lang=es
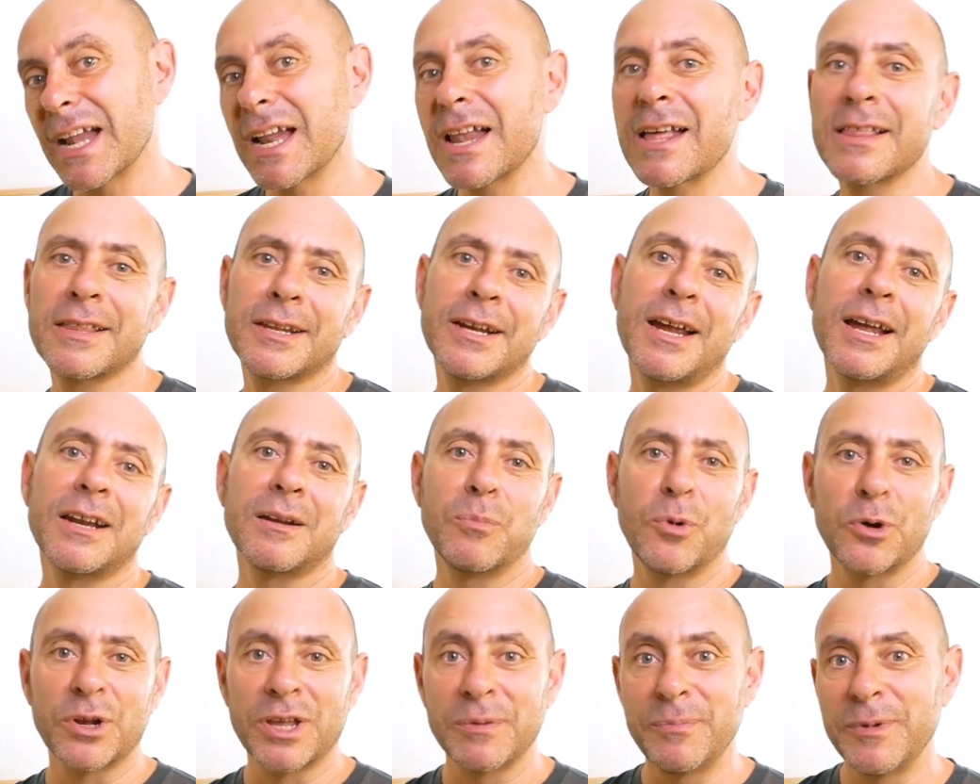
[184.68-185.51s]
a ladrar
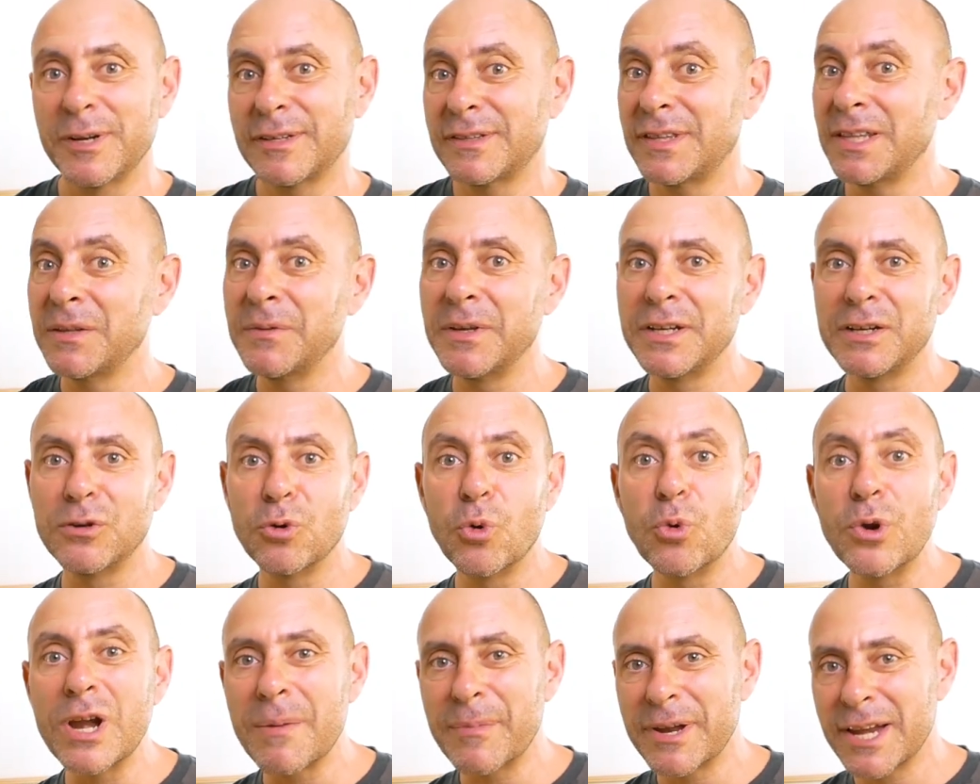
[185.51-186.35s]
porque perciben
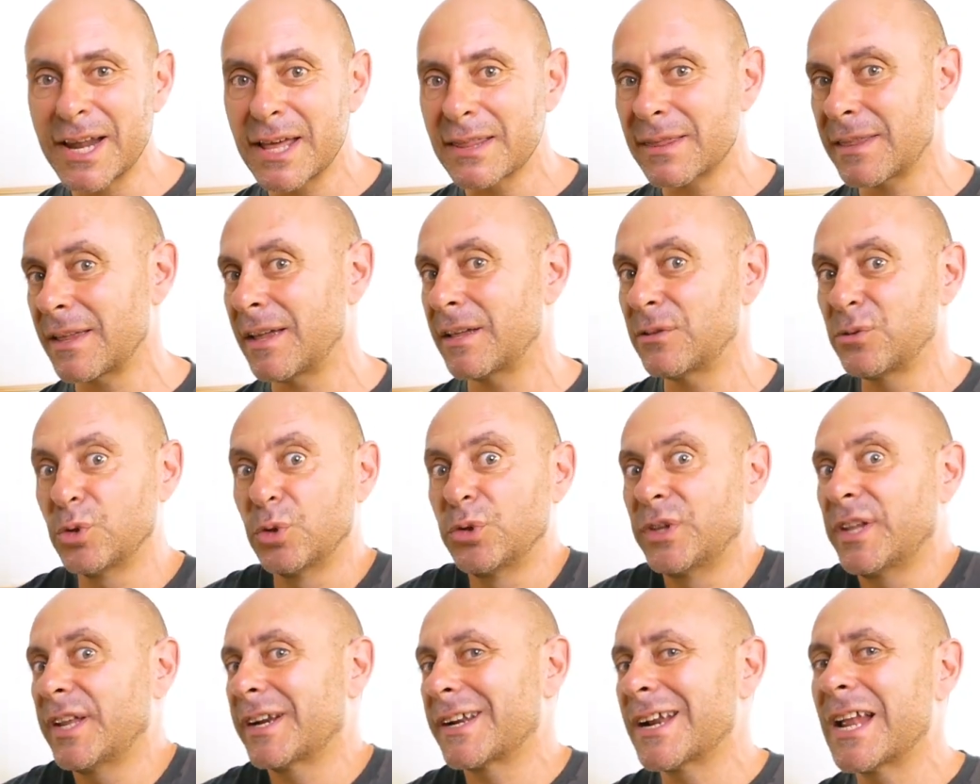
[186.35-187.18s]
una amenaza
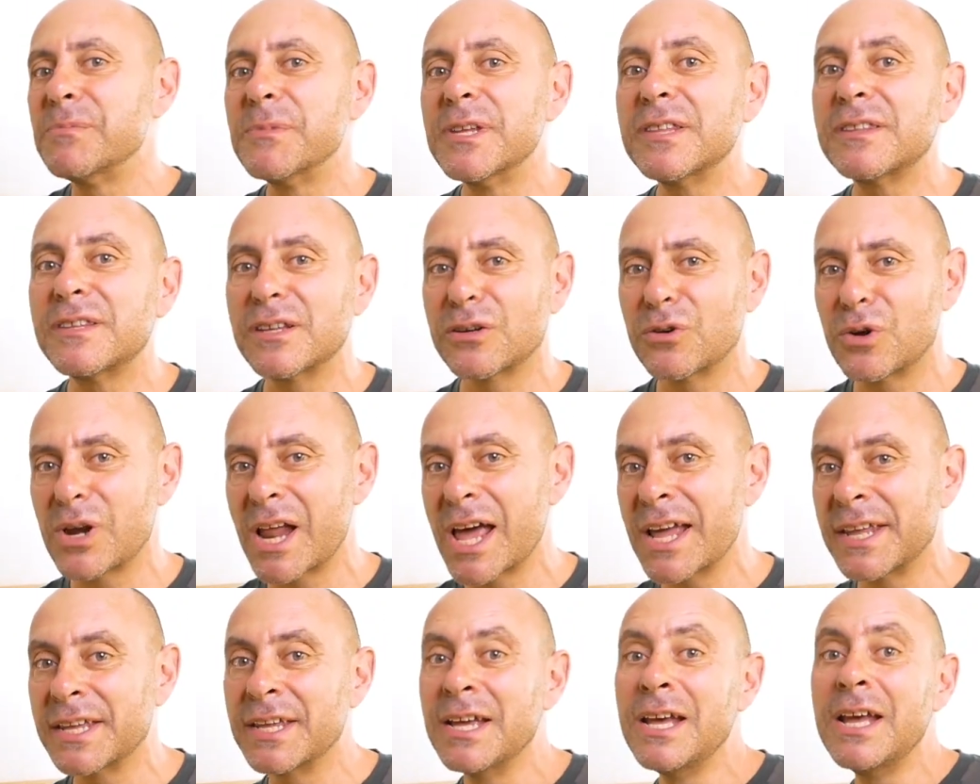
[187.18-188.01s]
donde realmente no
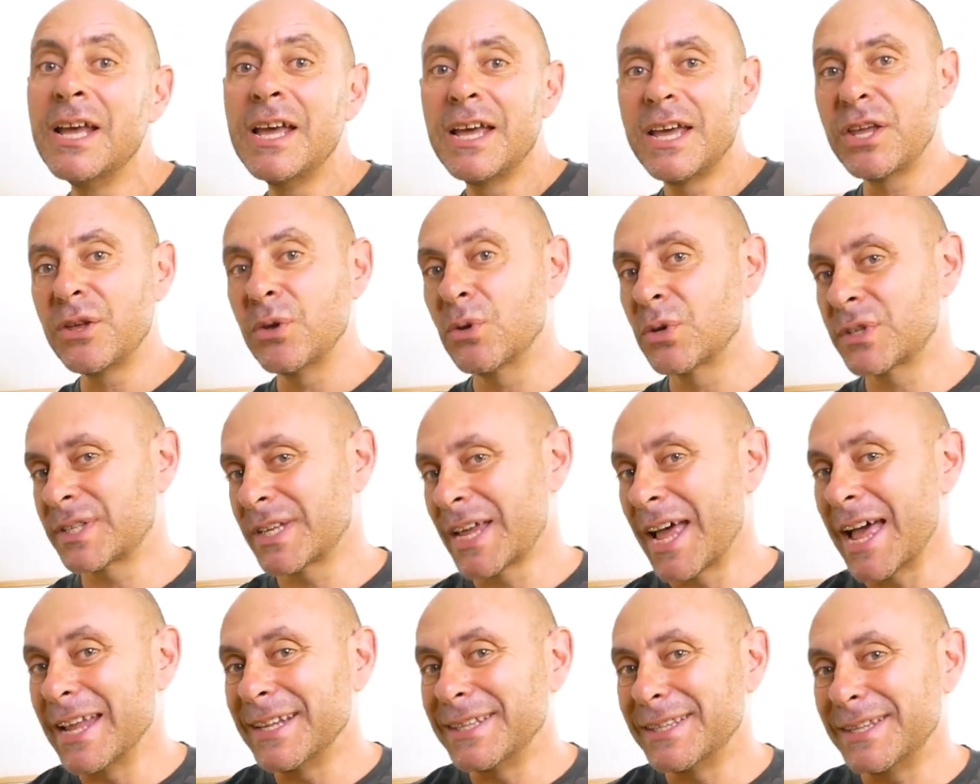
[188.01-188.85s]
la hay.
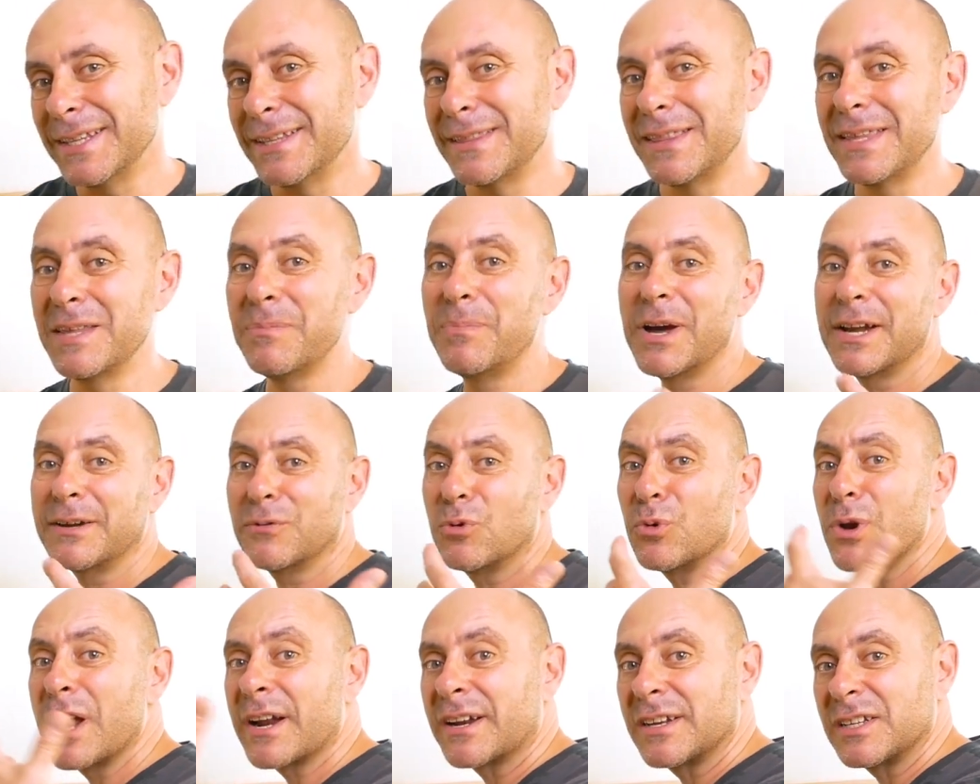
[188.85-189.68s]
Ellos anticipan
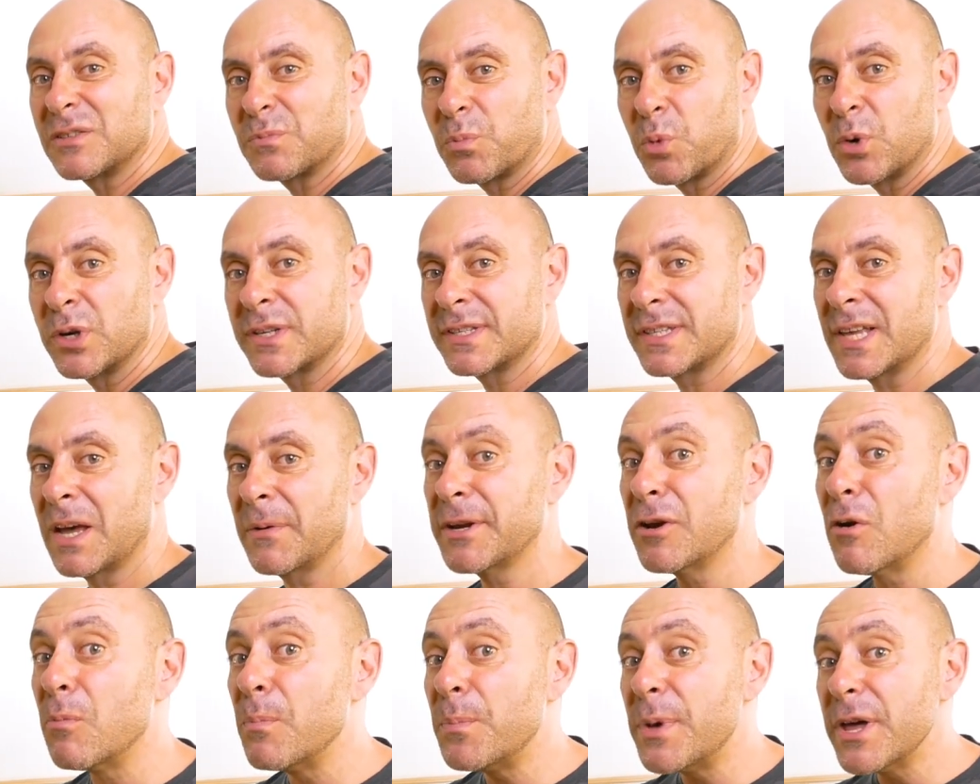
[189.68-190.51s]
una respuesta,
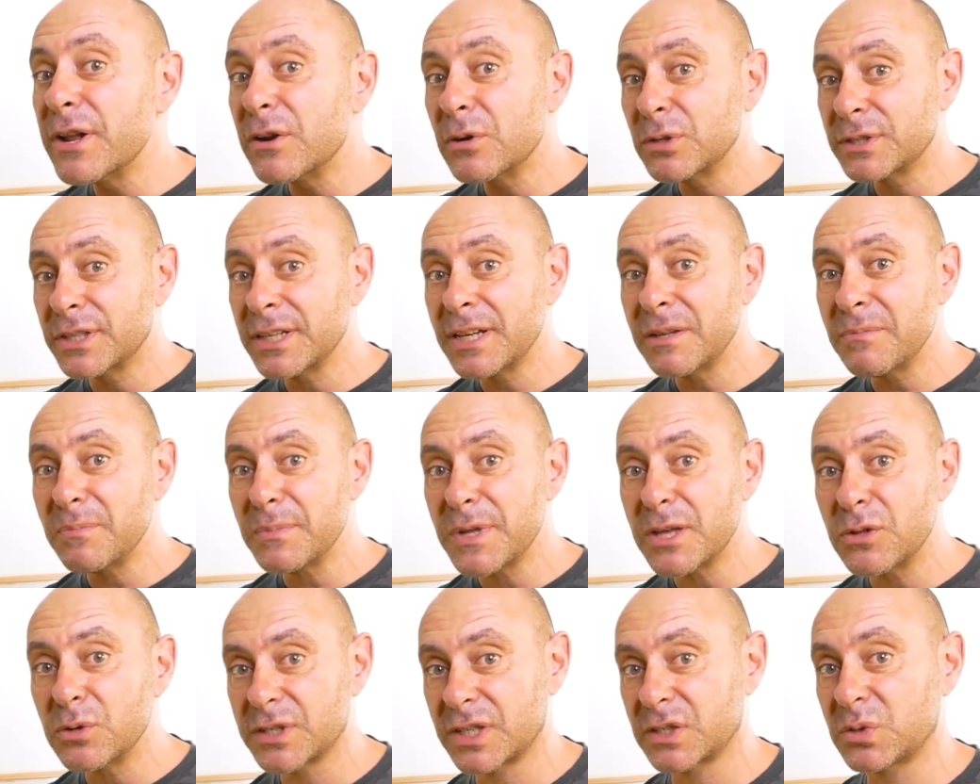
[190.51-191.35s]
ven a un perro, tienen
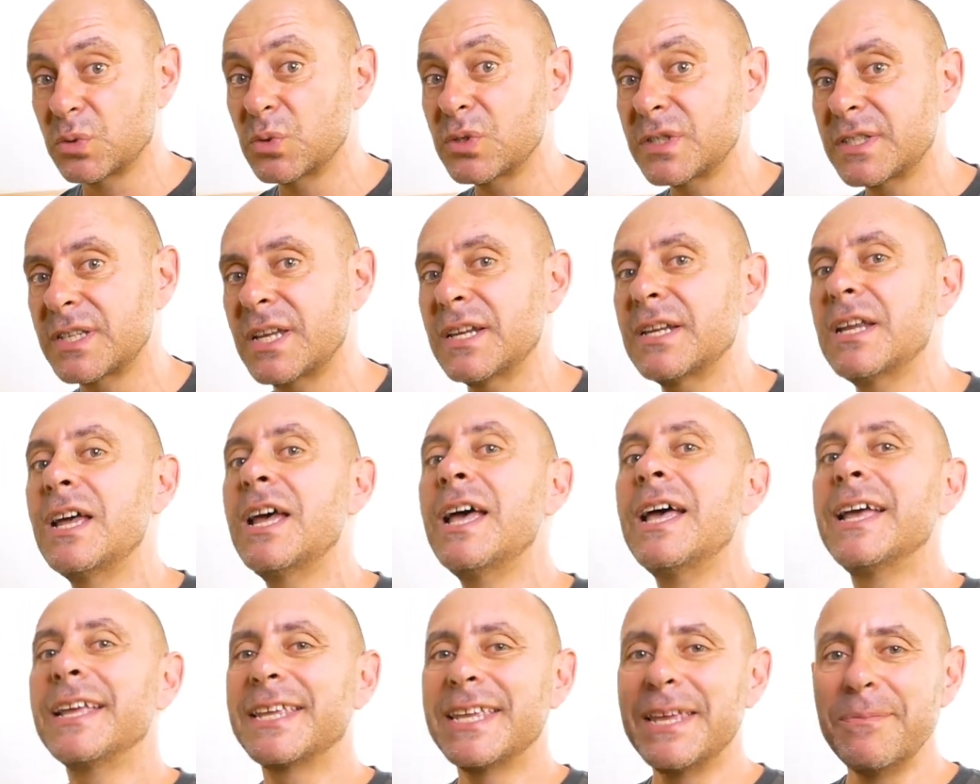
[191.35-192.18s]
miedo, se asustan
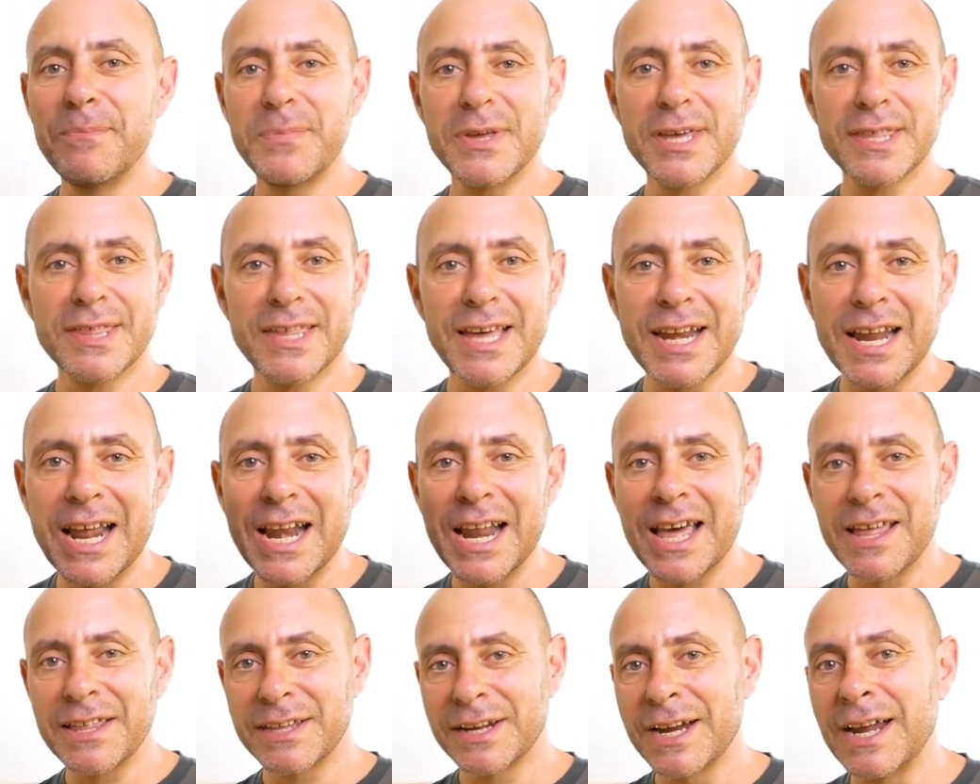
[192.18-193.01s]
y empiezan a
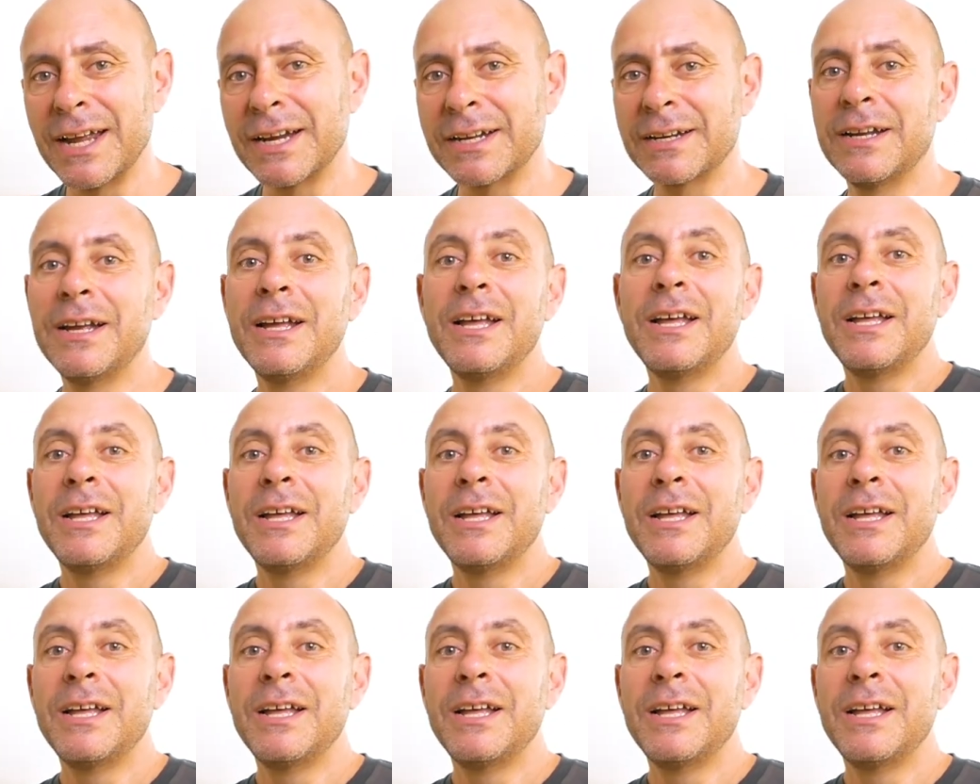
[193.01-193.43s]
ladrar.